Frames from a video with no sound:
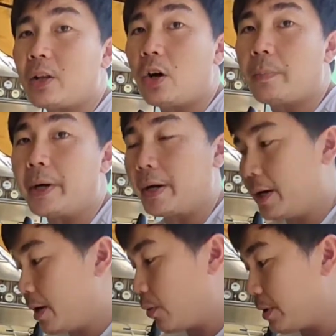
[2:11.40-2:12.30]
cover
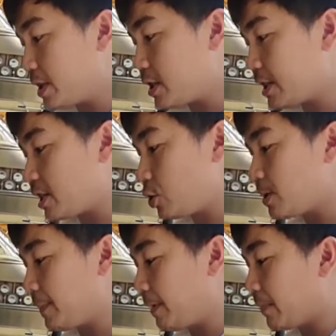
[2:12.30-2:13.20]
which is
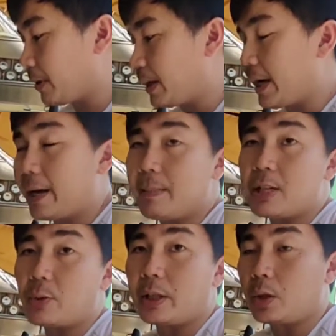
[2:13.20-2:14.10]
exclusively for the
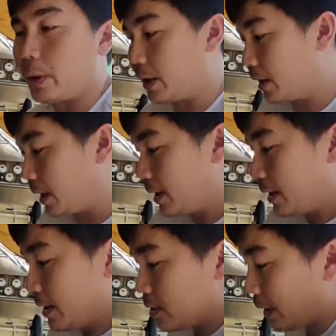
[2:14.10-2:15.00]
NMAX 2020.
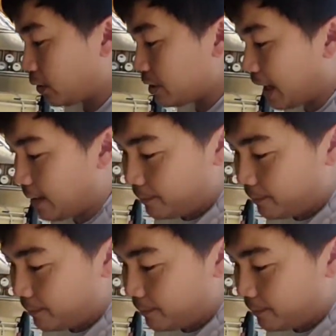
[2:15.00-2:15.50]
So, ito siya.